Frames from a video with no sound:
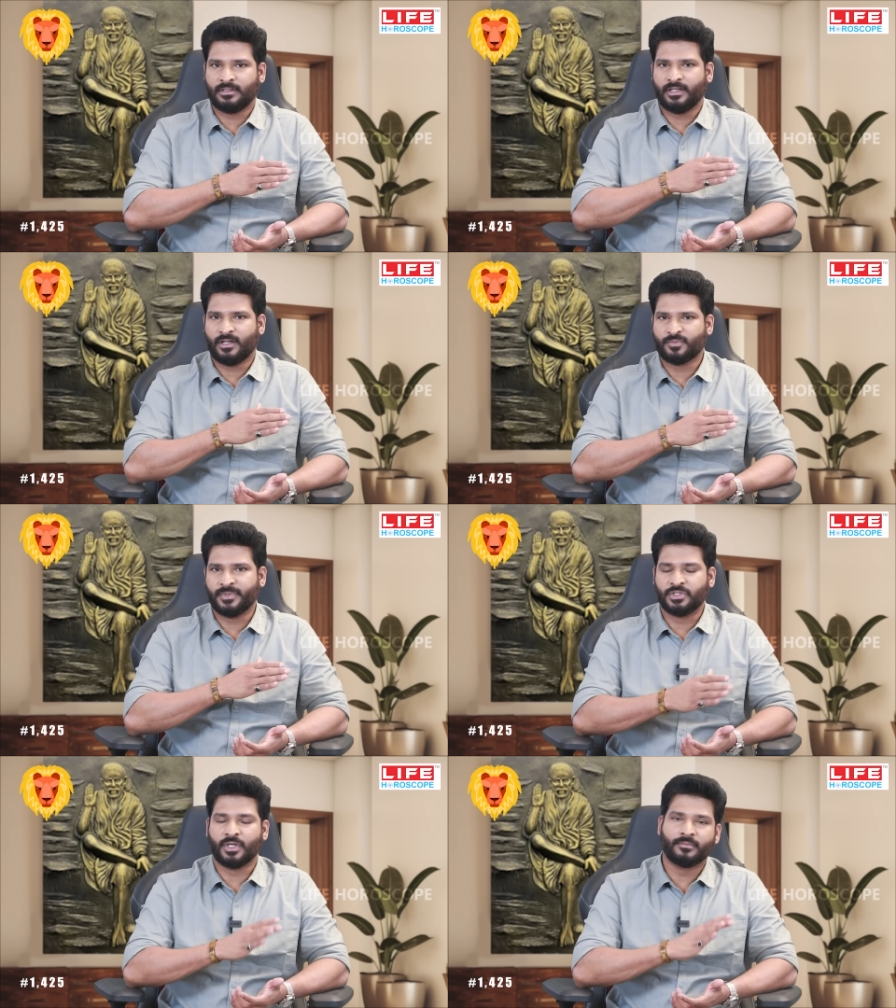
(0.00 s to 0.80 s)
ஐ லாஸ்
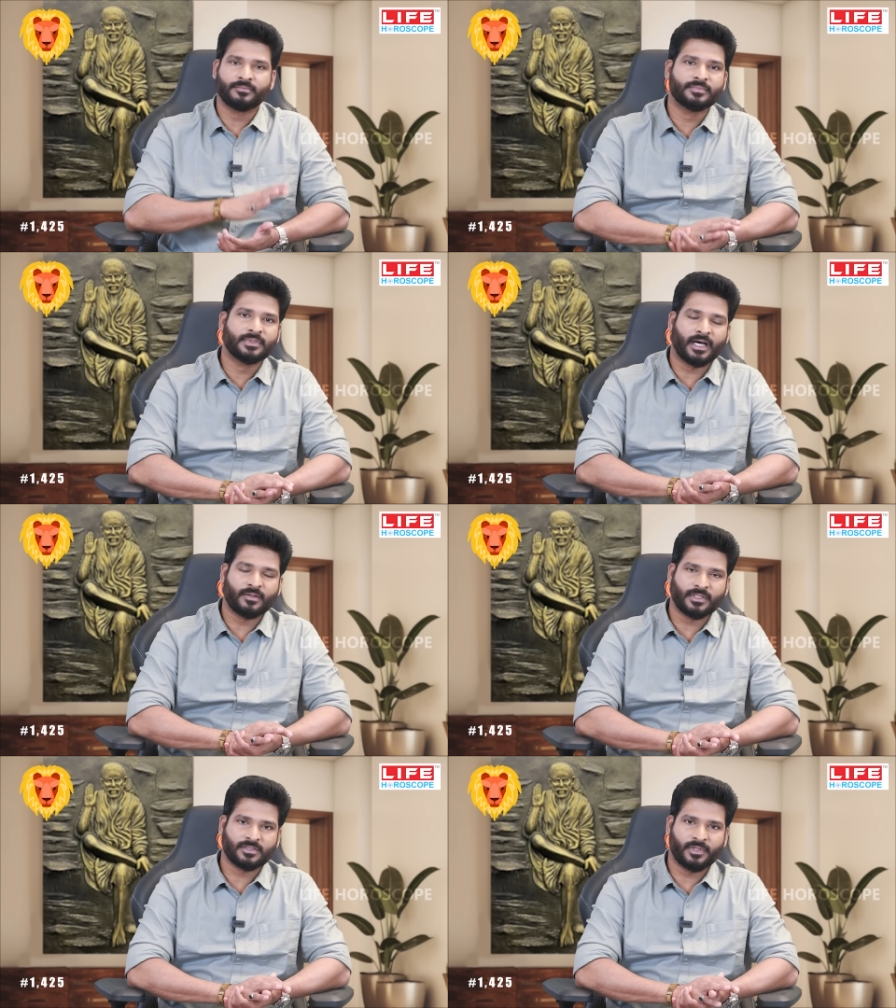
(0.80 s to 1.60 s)
மை ஜாப்
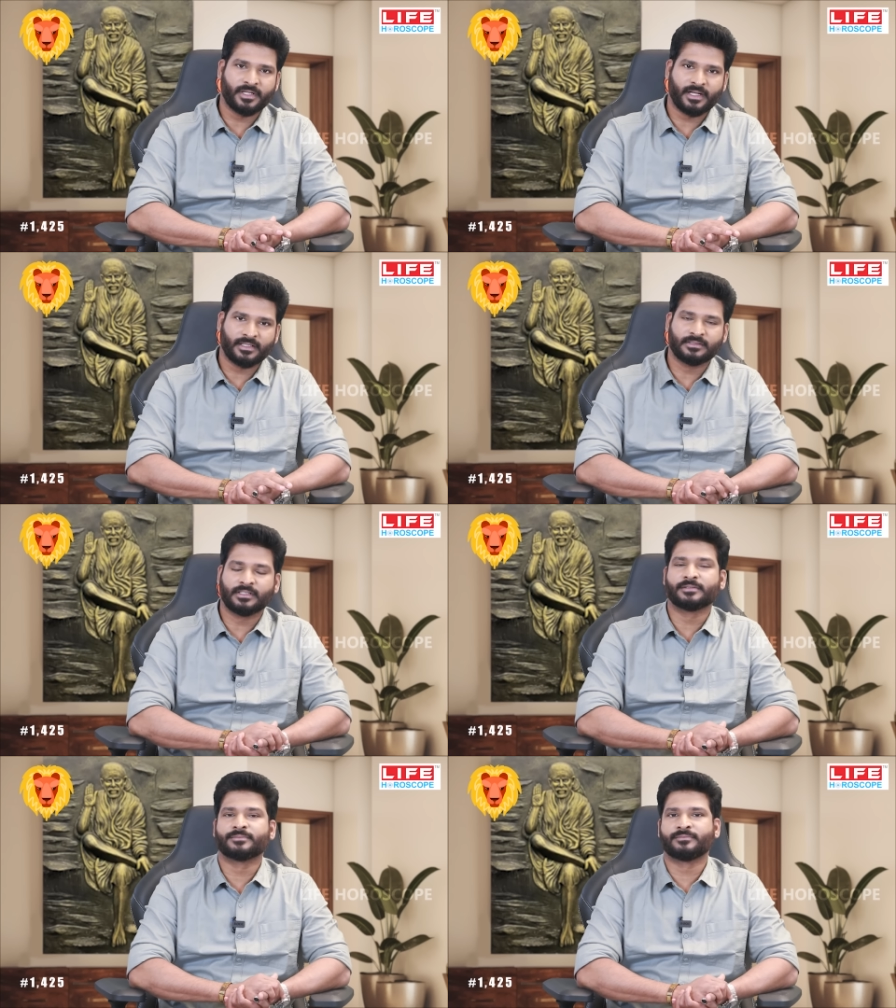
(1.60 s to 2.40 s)
ஆறு மாதம் முன்னாடி
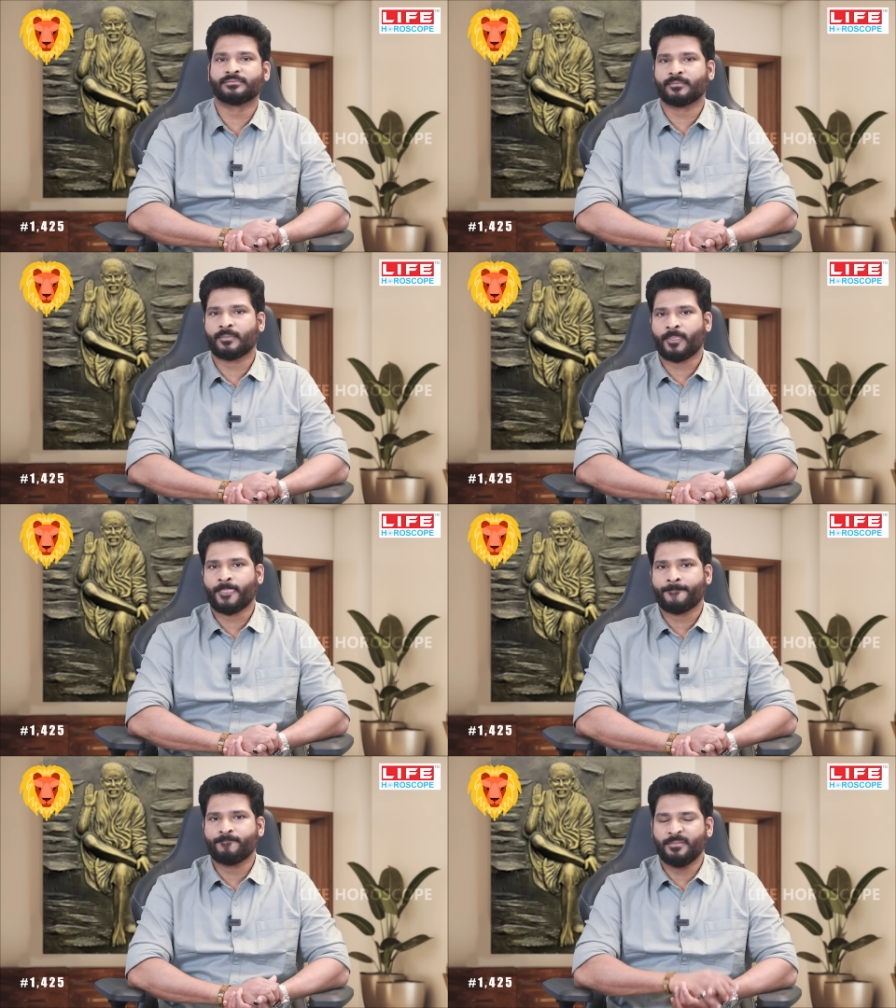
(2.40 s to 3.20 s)
இழந்துட்டேன்
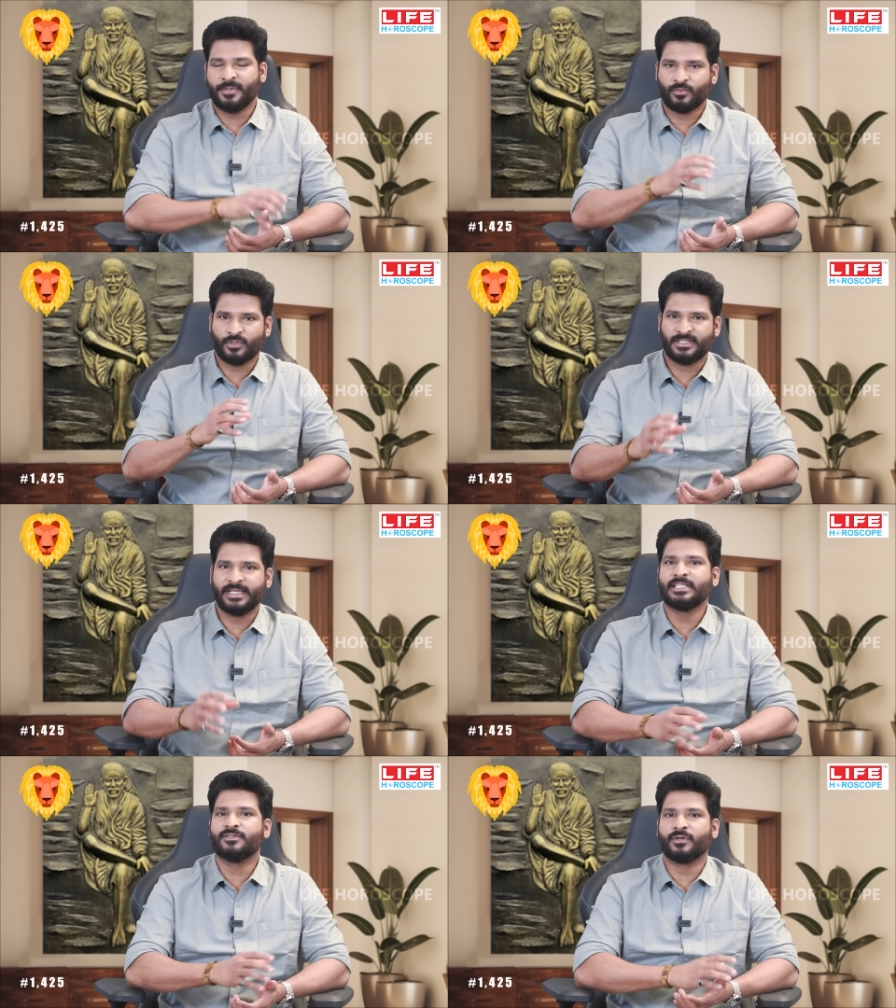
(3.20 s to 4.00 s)
இப்போ எனக்கு ஒரு
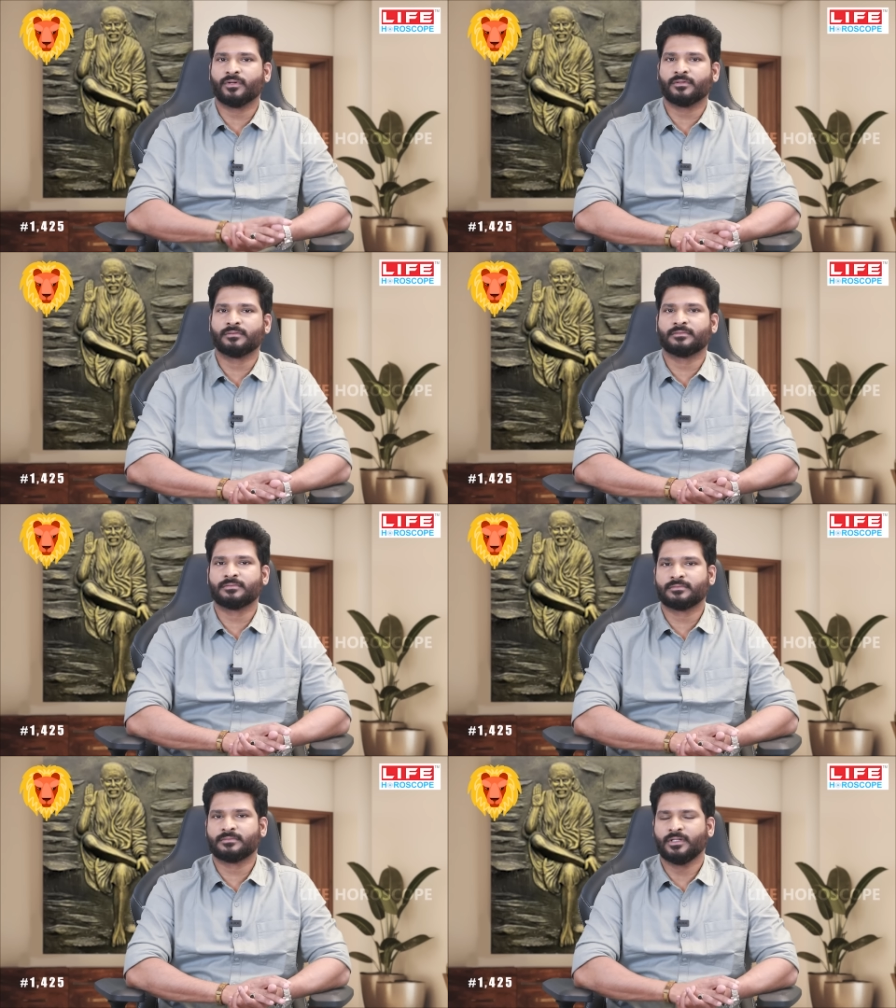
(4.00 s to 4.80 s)
சேஞ்ச் வேணும்
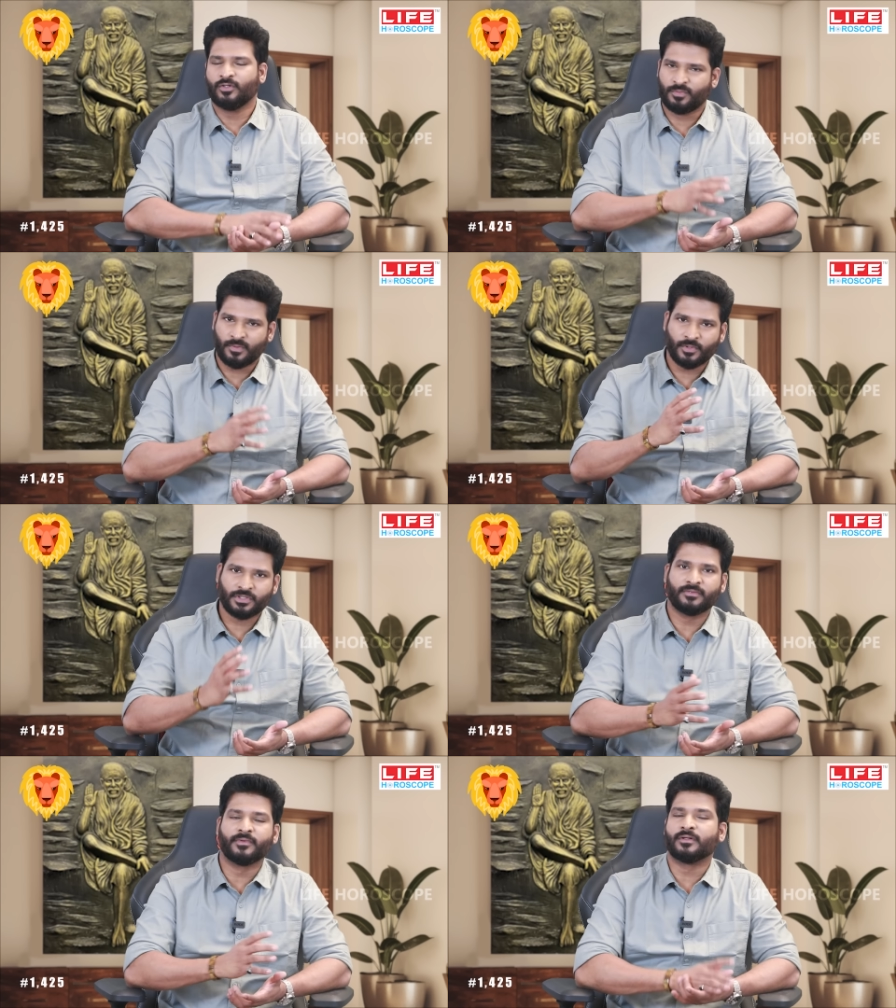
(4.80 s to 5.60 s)
இல்லை ஒரு
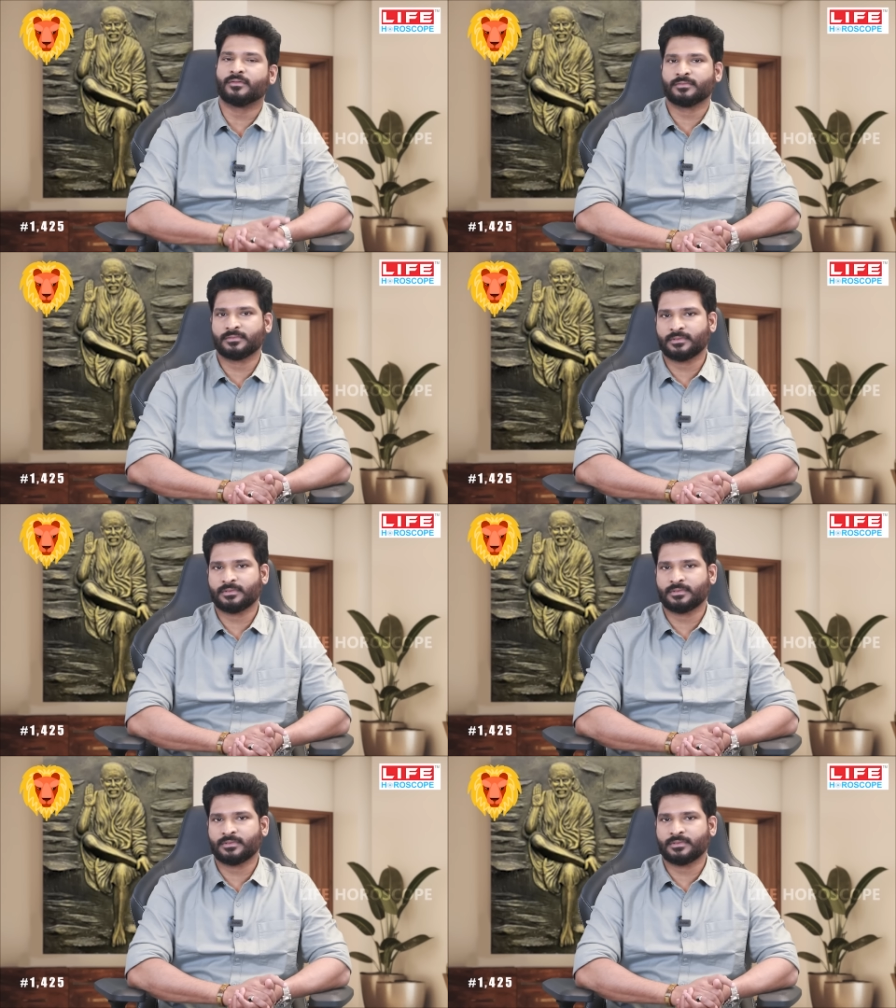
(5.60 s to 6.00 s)
ப்ரொமோஷன் வேணும்